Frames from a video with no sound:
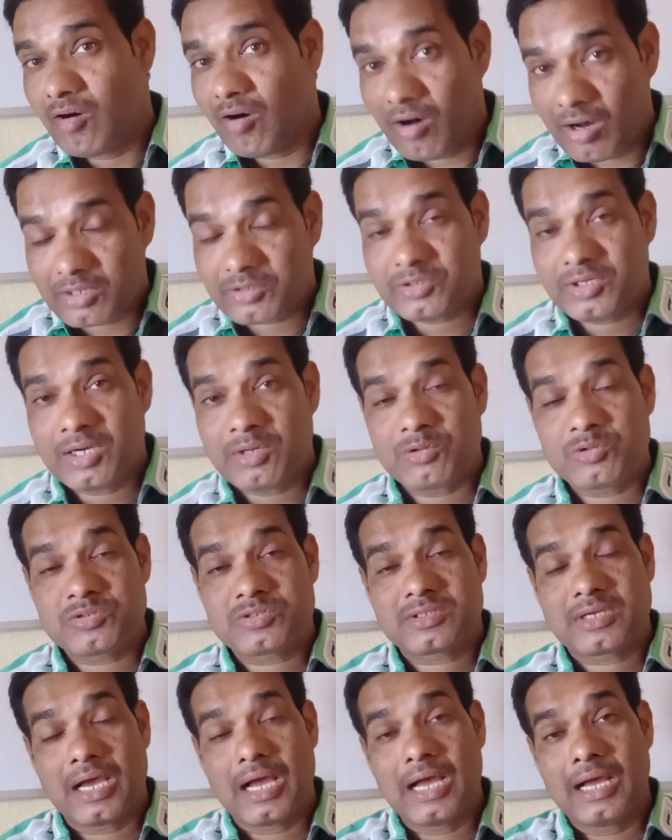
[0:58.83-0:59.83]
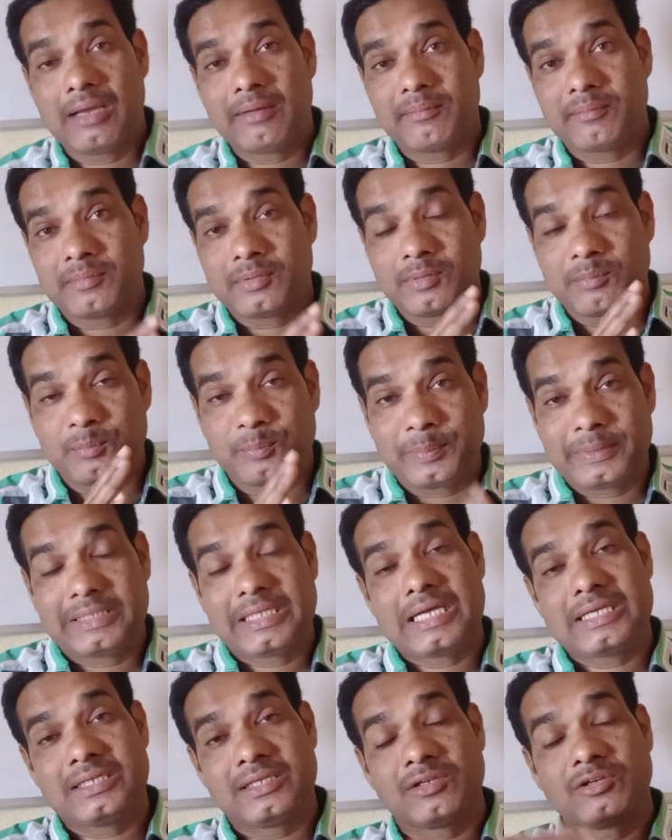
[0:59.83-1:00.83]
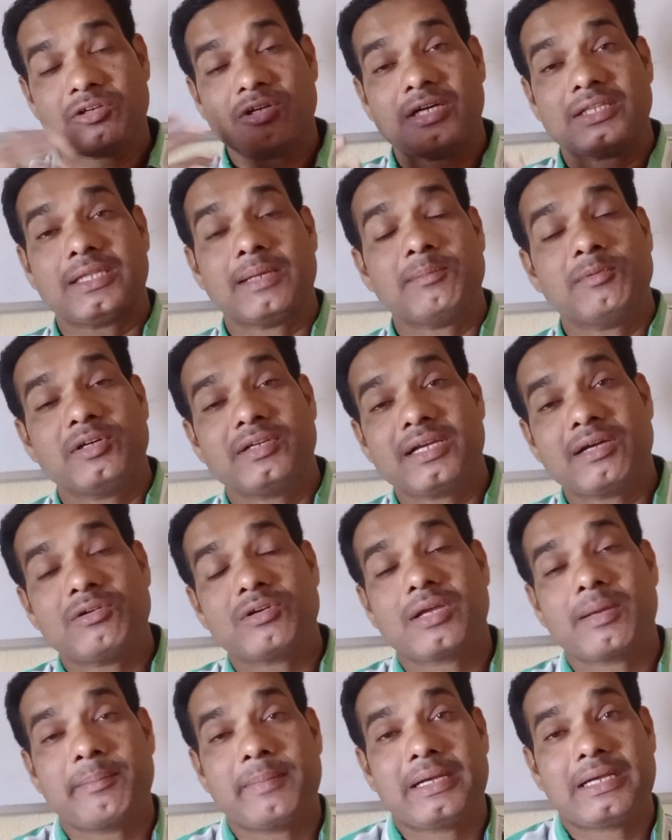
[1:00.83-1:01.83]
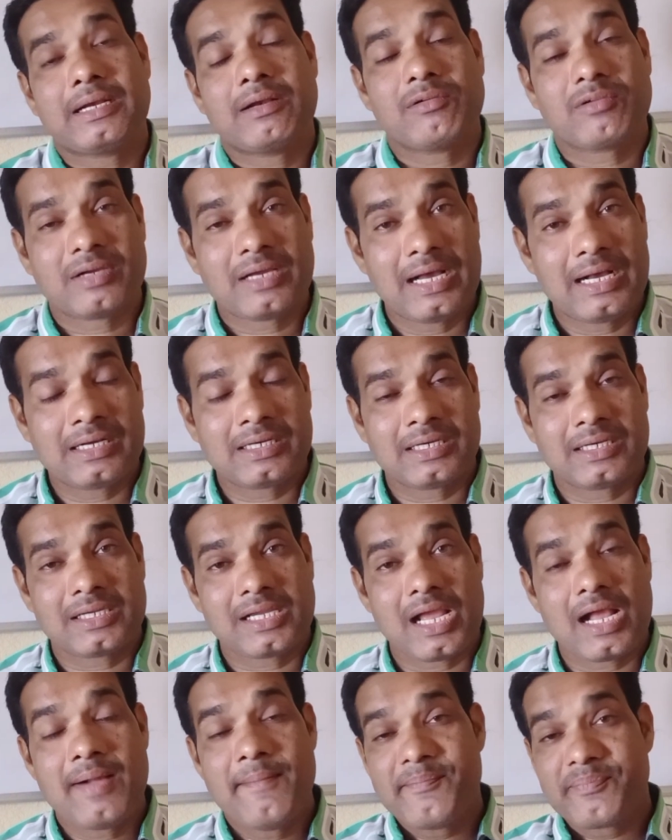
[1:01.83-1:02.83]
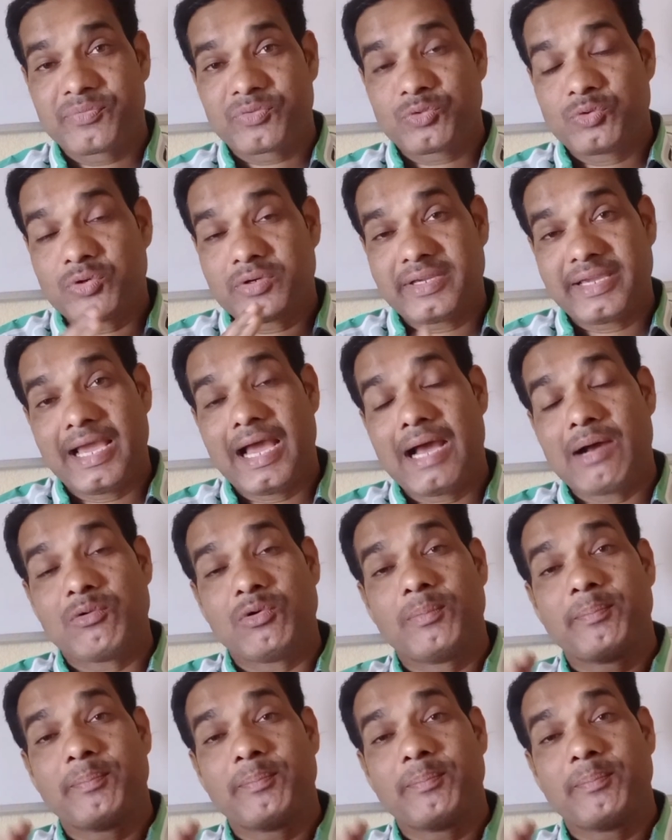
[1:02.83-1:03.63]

और जो है उसका पिताजी को ख़त्म हो गया उनके बेटे लोग का हक हो गया तो क्या वो